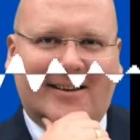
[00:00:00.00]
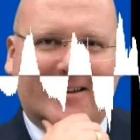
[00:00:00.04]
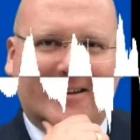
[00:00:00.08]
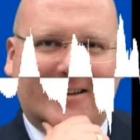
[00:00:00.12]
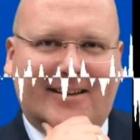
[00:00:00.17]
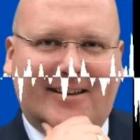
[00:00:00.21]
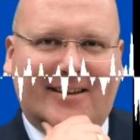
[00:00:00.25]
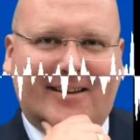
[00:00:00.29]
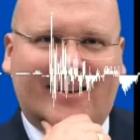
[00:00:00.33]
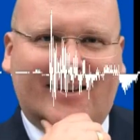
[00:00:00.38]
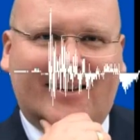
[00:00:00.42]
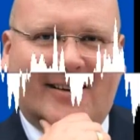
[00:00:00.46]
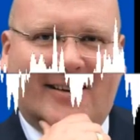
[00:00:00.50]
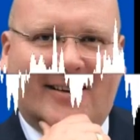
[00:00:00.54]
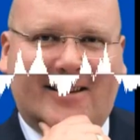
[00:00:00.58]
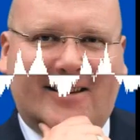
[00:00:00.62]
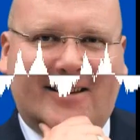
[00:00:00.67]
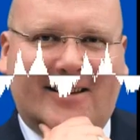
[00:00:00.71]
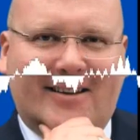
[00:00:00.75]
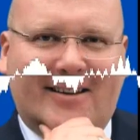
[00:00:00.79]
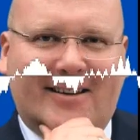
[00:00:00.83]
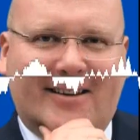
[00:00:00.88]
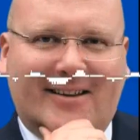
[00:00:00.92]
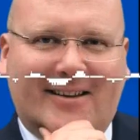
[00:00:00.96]
wie unter
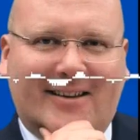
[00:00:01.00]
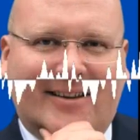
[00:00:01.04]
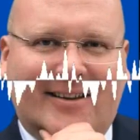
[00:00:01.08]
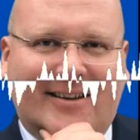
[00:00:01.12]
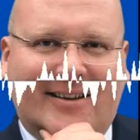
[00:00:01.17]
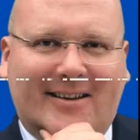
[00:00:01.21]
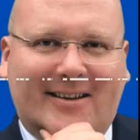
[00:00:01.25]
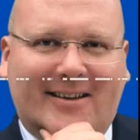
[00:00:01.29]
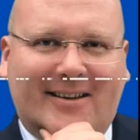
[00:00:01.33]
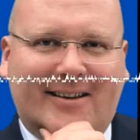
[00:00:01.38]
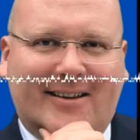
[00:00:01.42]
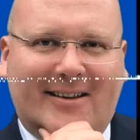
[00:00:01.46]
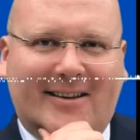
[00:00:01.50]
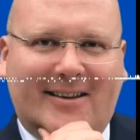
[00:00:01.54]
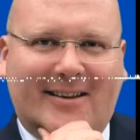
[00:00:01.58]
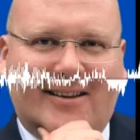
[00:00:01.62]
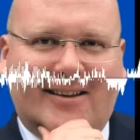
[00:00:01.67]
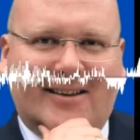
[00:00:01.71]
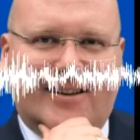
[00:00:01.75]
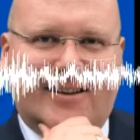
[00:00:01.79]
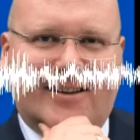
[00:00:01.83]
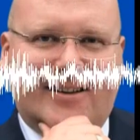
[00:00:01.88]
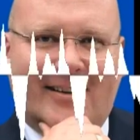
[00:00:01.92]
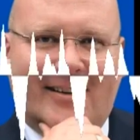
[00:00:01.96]
anderem halt auch
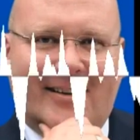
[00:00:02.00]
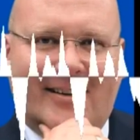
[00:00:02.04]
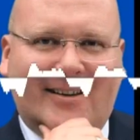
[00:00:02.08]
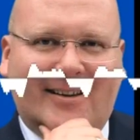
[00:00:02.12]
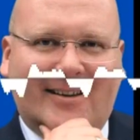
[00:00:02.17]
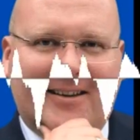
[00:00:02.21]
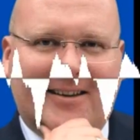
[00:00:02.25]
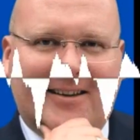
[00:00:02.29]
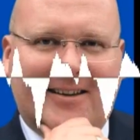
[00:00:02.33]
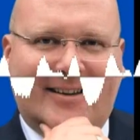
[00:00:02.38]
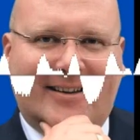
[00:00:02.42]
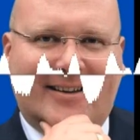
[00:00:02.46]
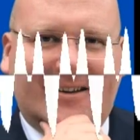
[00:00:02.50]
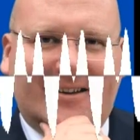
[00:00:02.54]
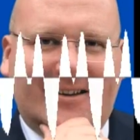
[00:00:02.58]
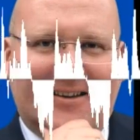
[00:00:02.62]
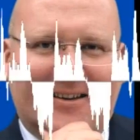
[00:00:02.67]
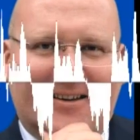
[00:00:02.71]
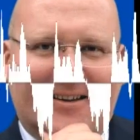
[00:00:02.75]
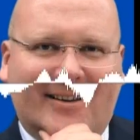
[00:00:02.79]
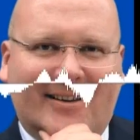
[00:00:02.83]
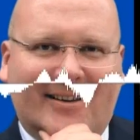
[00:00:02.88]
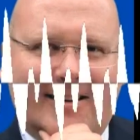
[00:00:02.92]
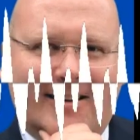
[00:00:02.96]
Tesla oder BMW,
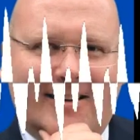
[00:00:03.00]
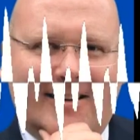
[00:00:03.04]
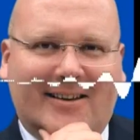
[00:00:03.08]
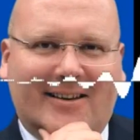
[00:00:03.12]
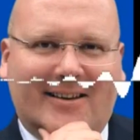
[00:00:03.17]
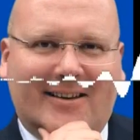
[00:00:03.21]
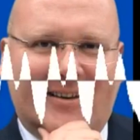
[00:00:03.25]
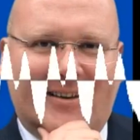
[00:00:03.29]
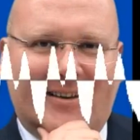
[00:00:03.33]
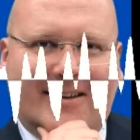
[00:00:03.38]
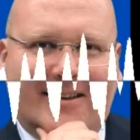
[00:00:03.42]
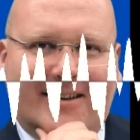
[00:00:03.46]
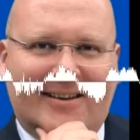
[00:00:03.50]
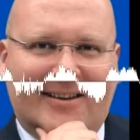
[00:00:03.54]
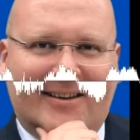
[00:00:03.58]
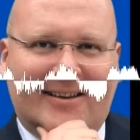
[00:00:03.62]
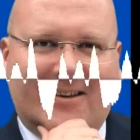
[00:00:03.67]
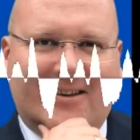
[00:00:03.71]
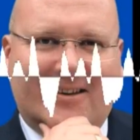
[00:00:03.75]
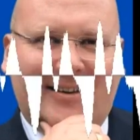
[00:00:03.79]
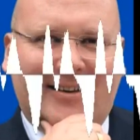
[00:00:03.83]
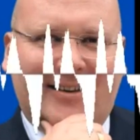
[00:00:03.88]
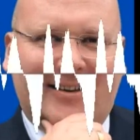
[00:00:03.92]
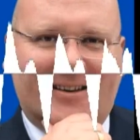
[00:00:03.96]
dann sollten Sie für
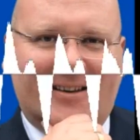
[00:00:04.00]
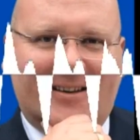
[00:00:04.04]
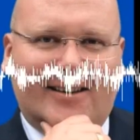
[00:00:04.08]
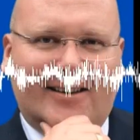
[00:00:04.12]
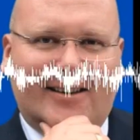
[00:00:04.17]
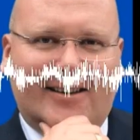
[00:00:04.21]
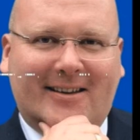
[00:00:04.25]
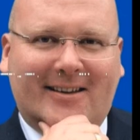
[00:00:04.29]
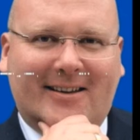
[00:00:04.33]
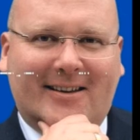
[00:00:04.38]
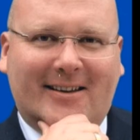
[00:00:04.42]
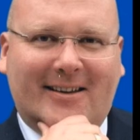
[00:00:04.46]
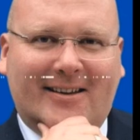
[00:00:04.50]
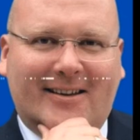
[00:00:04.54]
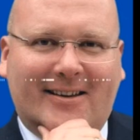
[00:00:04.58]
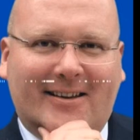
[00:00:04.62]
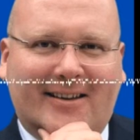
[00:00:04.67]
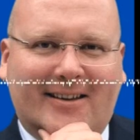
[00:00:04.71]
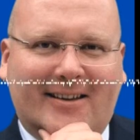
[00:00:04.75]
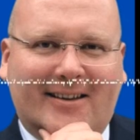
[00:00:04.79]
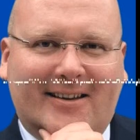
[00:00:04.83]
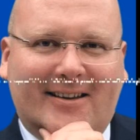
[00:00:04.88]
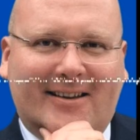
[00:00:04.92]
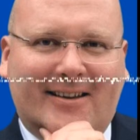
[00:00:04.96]
überlegen, Mensch,
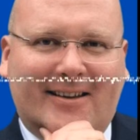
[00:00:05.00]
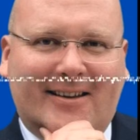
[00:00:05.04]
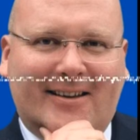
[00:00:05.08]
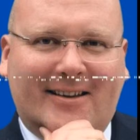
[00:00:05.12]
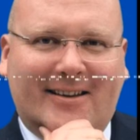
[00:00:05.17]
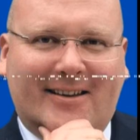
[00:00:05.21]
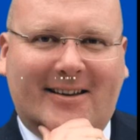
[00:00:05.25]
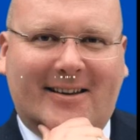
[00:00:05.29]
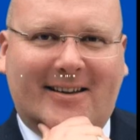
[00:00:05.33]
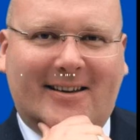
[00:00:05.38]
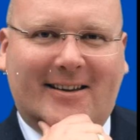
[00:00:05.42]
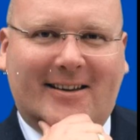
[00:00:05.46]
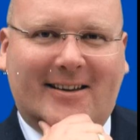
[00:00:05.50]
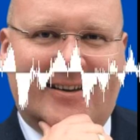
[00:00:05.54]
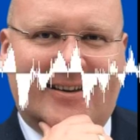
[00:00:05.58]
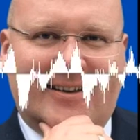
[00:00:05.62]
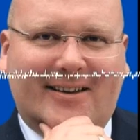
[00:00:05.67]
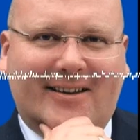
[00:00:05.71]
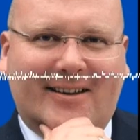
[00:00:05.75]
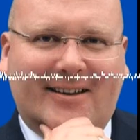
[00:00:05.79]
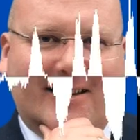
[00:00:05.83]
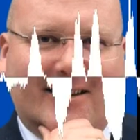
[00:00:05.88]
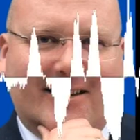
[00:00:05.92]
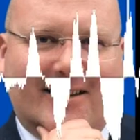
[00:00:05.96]

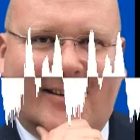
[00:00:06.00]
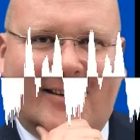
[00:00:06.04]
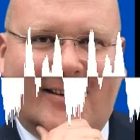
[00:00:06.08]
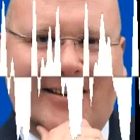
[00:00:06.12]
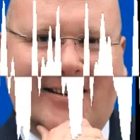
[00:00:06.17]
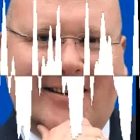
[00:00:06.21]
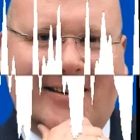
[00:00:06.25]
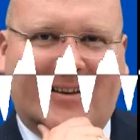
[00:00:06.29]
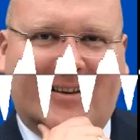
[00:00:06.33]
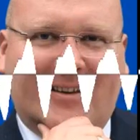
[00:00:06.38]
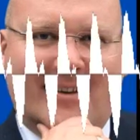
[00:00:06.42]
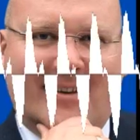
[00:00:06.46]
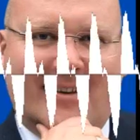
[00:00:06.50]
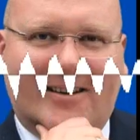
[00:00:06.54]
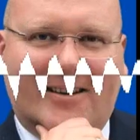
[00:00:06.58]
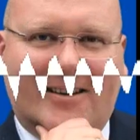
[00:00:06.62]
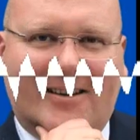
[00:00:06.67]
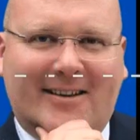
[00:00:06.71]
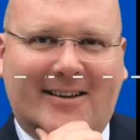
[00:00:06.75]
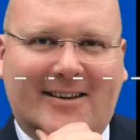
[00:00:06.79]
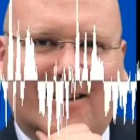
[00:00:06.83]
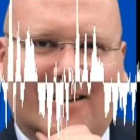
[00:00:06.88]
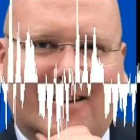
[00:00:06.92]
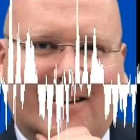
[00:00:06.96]
ich glaube,
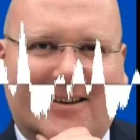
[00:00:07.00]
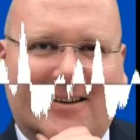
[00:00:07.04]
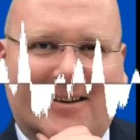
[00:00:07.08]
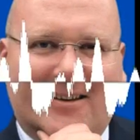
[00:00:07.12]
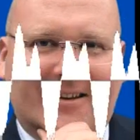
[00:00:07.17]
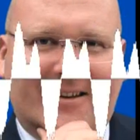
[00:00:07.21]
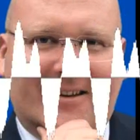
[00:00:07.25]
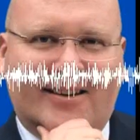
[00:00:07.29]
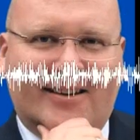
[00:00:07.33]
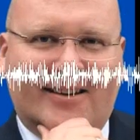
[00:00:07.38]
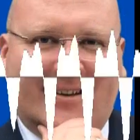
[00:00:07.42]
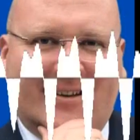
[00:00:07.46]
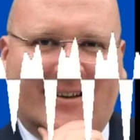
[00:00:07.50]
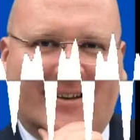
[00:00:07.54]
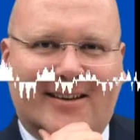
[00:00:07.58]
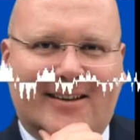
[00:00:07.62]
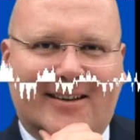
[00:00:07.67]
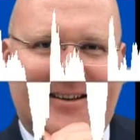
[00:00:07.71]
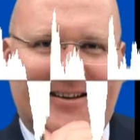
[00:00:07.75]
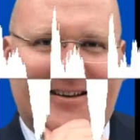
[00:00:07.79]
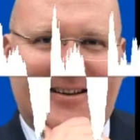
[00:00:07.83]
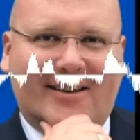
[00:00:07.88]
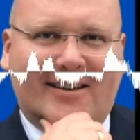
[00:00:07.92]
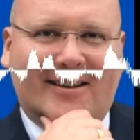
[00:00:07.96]
da liegt
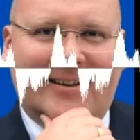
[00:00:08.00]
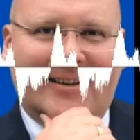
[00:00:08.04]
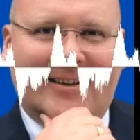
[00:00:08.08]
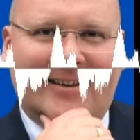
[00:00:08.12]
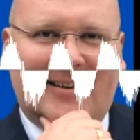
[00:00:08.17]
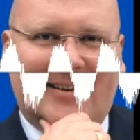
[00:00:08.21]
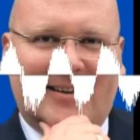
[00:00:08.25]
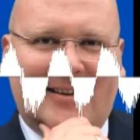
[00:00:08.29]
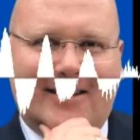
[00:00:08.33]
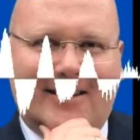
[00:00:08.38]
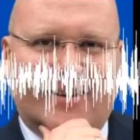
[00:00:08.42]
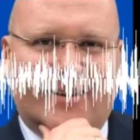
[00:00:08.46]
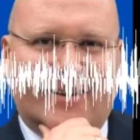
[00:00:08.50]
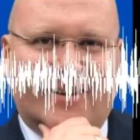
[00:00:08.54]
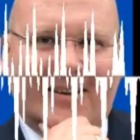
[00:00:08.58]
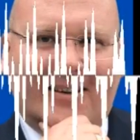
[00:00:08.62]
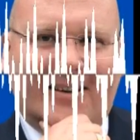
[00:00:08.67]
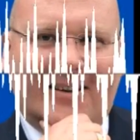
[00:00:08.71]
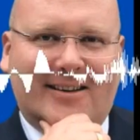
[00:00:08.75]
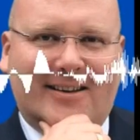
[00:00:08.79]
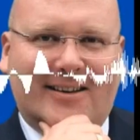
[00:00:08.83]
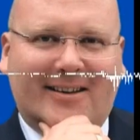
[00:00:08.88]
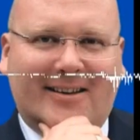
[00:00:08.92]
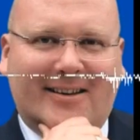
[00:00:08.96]
noch eine
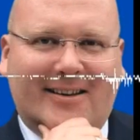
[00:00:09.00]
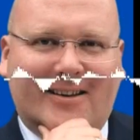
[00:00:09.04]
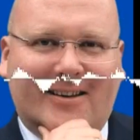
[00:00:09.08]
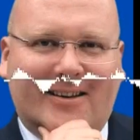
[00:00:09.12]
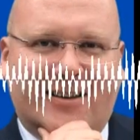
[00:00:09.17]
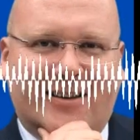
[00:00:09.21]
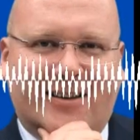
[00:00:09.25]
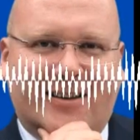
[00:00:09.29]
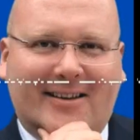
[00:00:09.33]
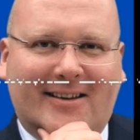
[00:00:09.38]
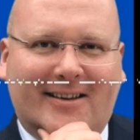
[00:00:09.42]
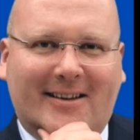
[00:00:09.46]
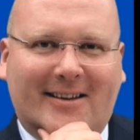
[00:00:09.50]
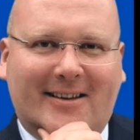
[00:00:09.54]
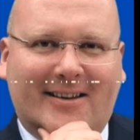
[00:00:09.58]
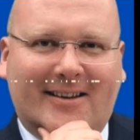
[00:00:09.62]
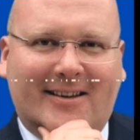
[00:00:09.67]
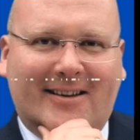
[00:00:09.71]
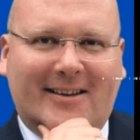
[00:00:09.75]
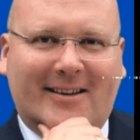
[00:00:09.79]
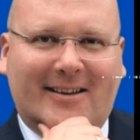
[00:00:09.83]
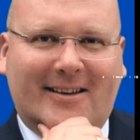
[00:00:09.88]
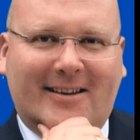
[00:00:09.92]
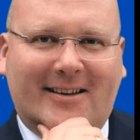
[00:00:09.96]
Riesenchance im Markt.
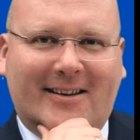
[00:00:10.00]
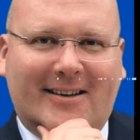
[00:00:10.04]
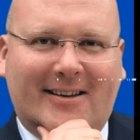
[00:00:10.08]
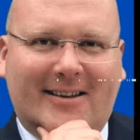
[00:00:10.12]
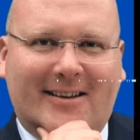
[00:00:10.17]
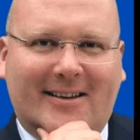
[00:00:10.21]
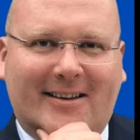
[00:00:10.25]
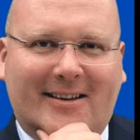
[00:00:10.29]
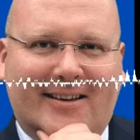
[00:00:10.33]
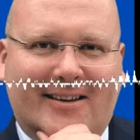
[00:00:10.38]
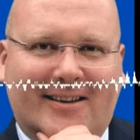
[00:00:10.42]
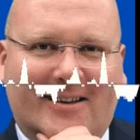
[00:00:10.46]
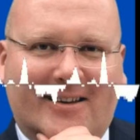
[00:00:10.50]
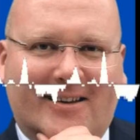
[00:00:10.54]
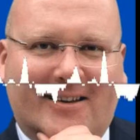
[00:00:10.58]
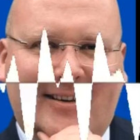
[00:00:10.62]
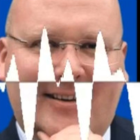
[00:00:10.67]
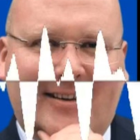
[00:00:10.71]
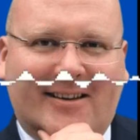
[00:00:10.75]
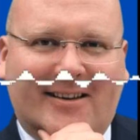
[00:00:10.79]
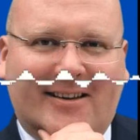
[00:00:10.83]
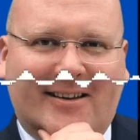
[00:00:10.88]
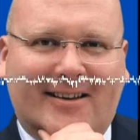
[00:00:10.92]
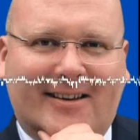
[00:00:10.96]

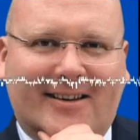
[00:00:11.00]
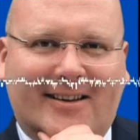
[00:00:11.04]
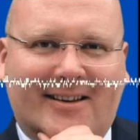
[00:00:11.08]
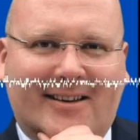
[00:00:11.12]
Warum?